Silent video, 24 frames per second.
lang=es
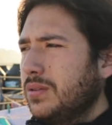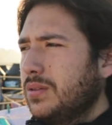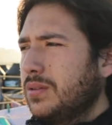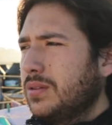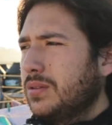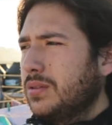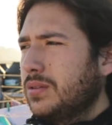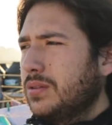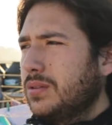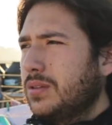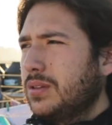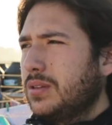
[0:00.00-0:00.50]

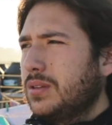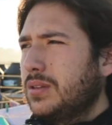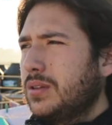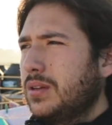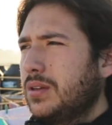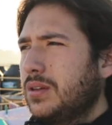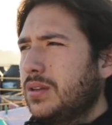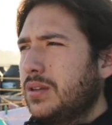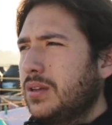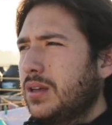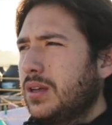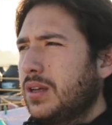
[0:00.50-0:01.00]
Este,
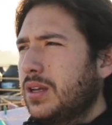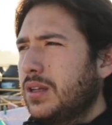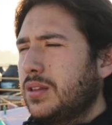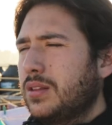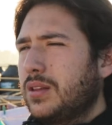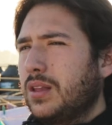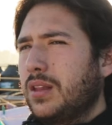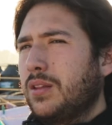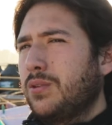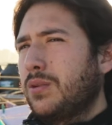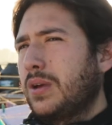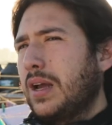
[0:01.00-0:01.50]
hay, hay,
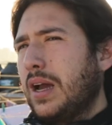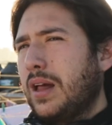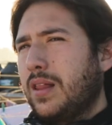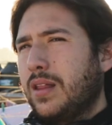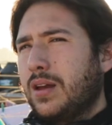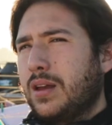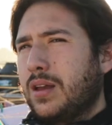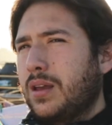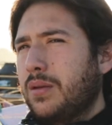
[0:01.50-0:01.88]
gente educada